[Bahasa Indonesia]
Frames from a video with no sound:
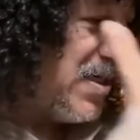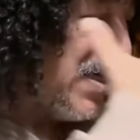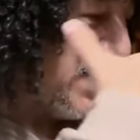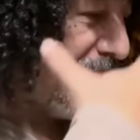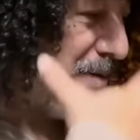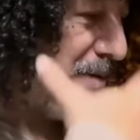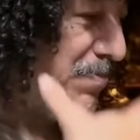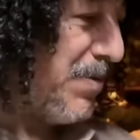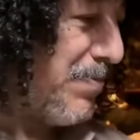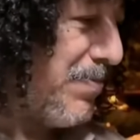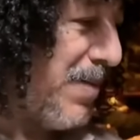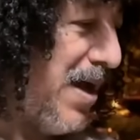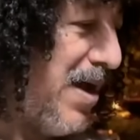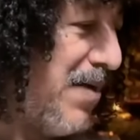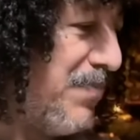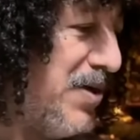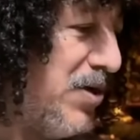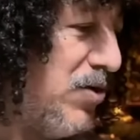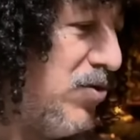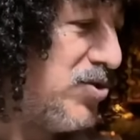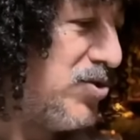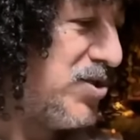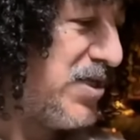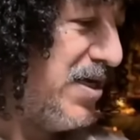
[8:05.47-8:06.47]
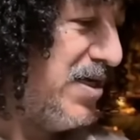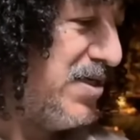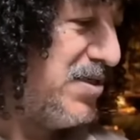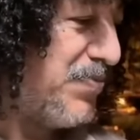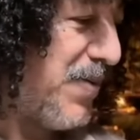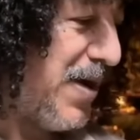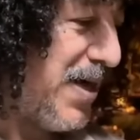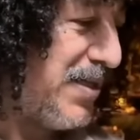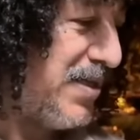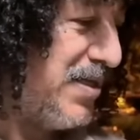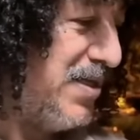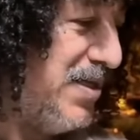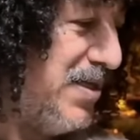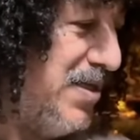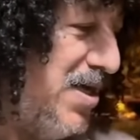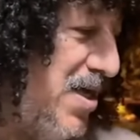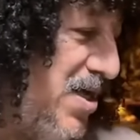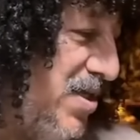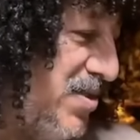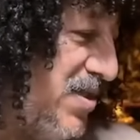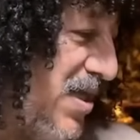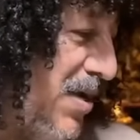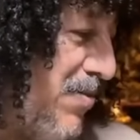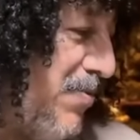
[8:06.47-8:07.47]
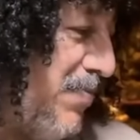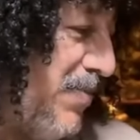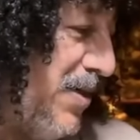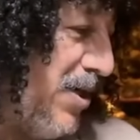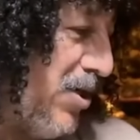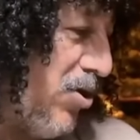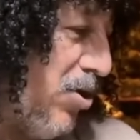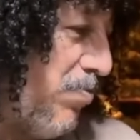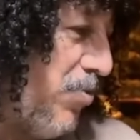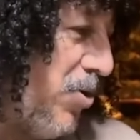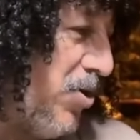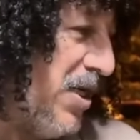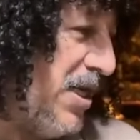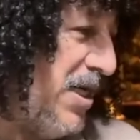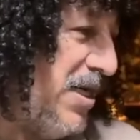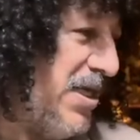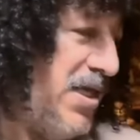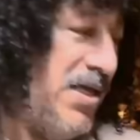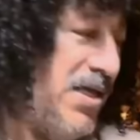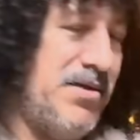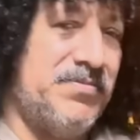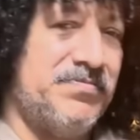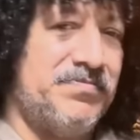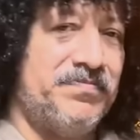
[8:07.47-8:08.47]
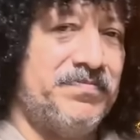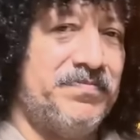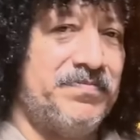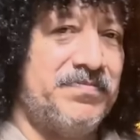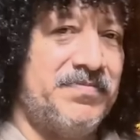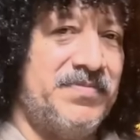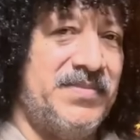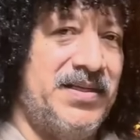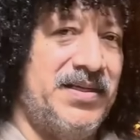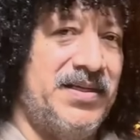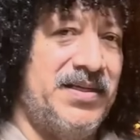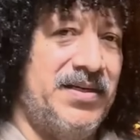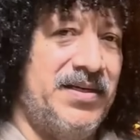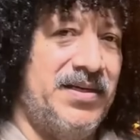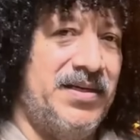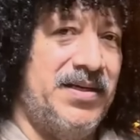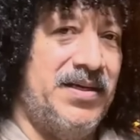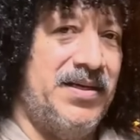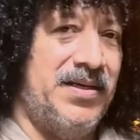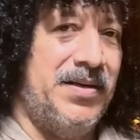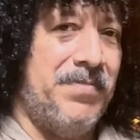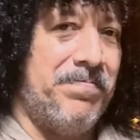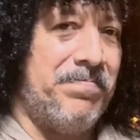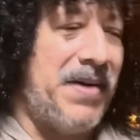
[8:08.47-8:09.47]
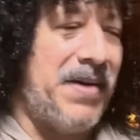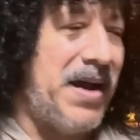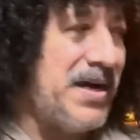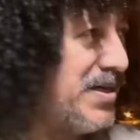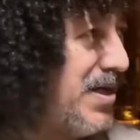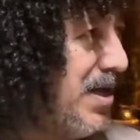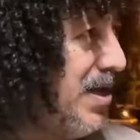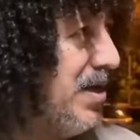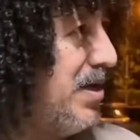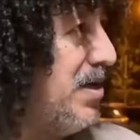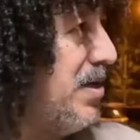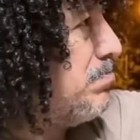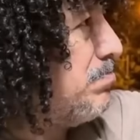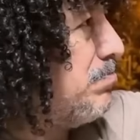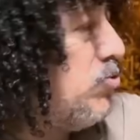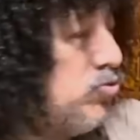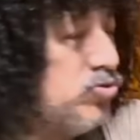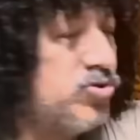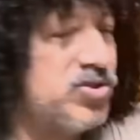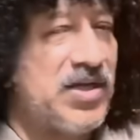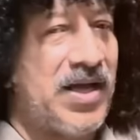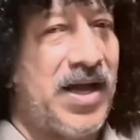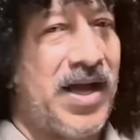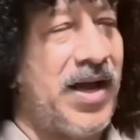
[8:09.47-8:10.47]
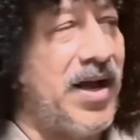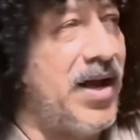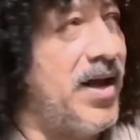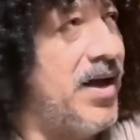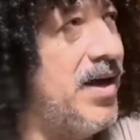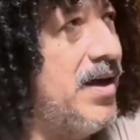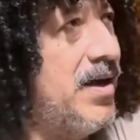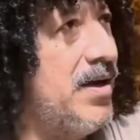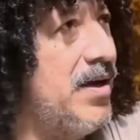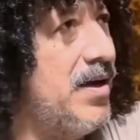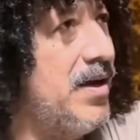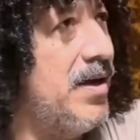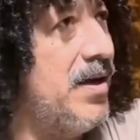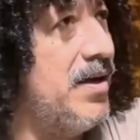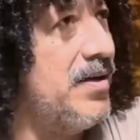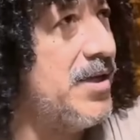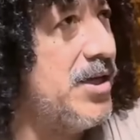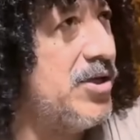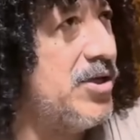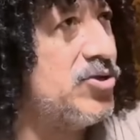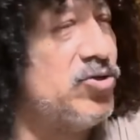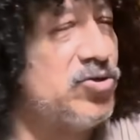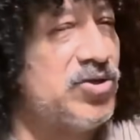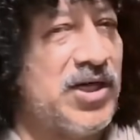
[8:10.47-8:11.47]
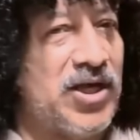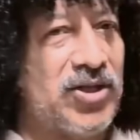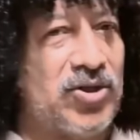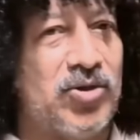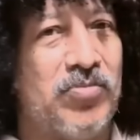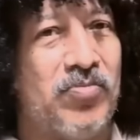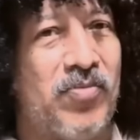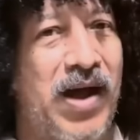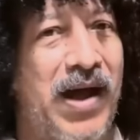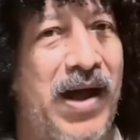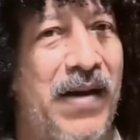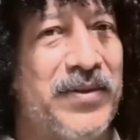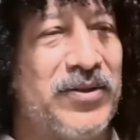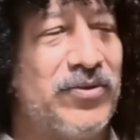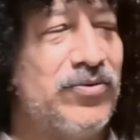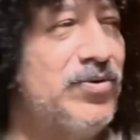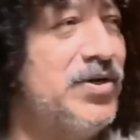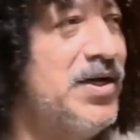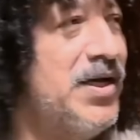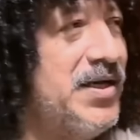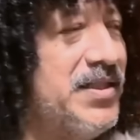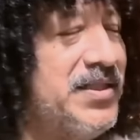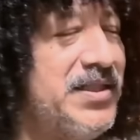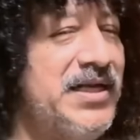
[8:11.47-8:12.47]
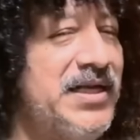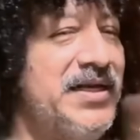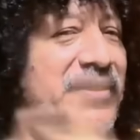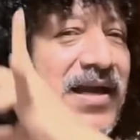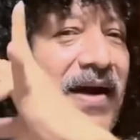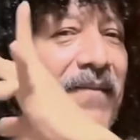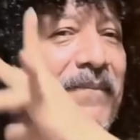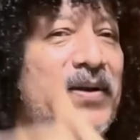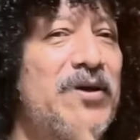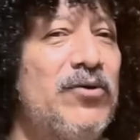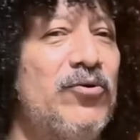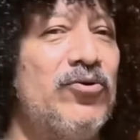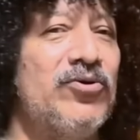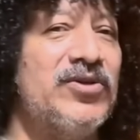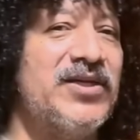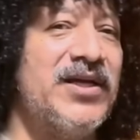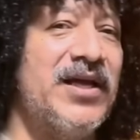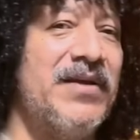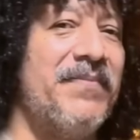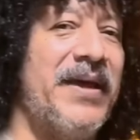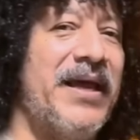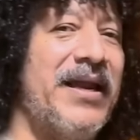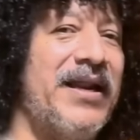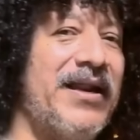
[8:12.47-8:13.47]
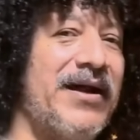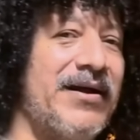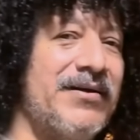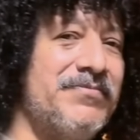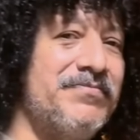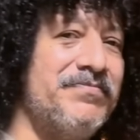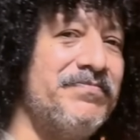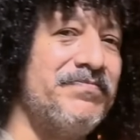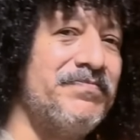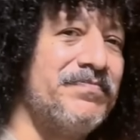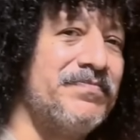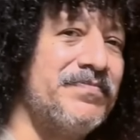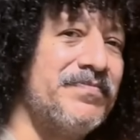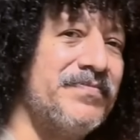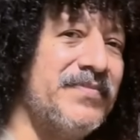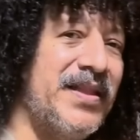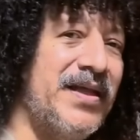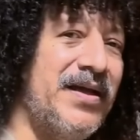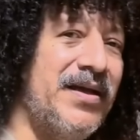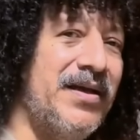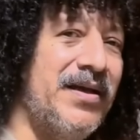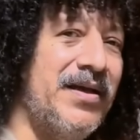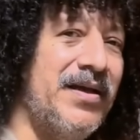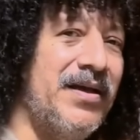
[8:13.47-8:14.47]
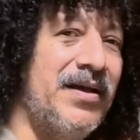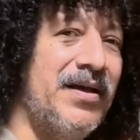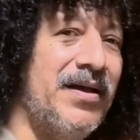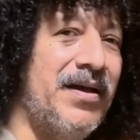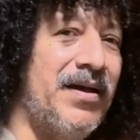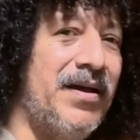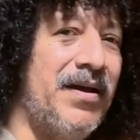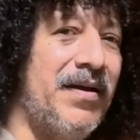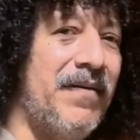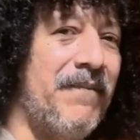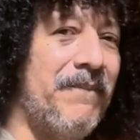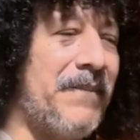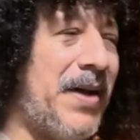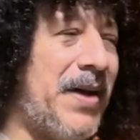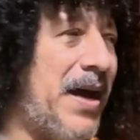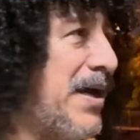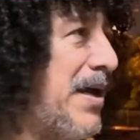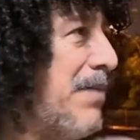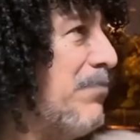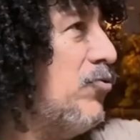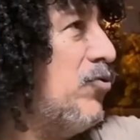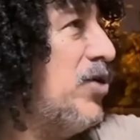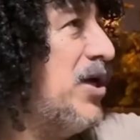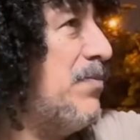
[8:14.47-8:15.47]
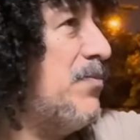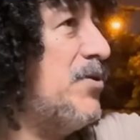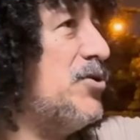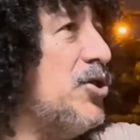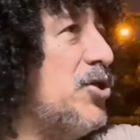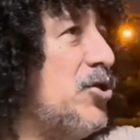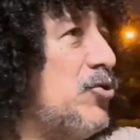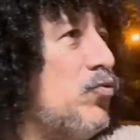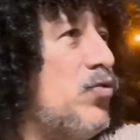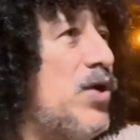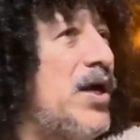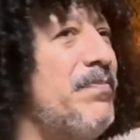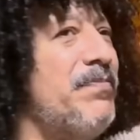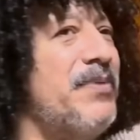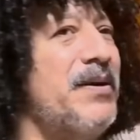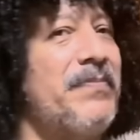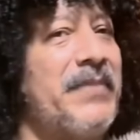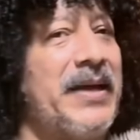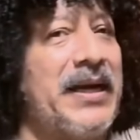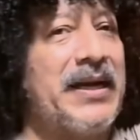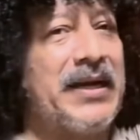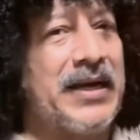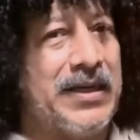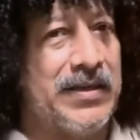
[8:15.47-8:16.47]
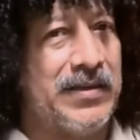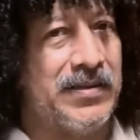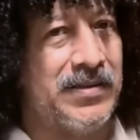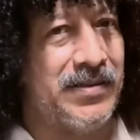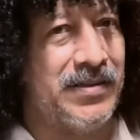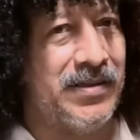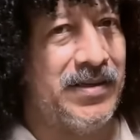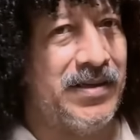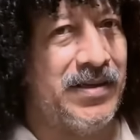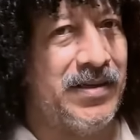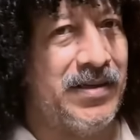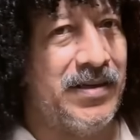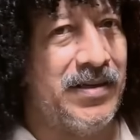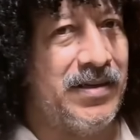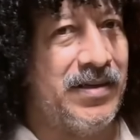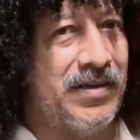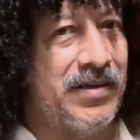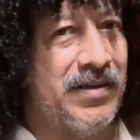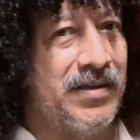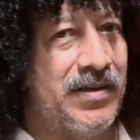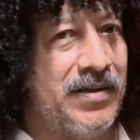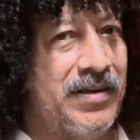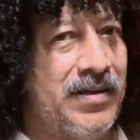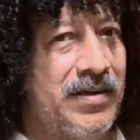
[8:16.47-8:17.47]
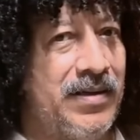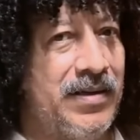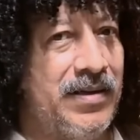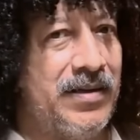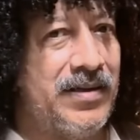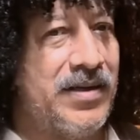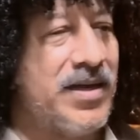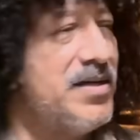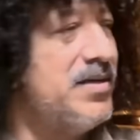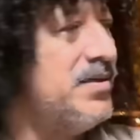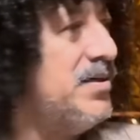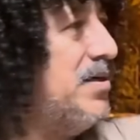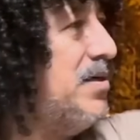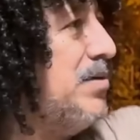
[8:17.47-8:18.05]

dengan memahami, oh saya ini sepakat nih, saya membeli kelompok ini. Padahal Musa, Yesus atau Muhammad itu tidak menurunkan merek. Mana mungkin masuk Tuhan bermerek? Kan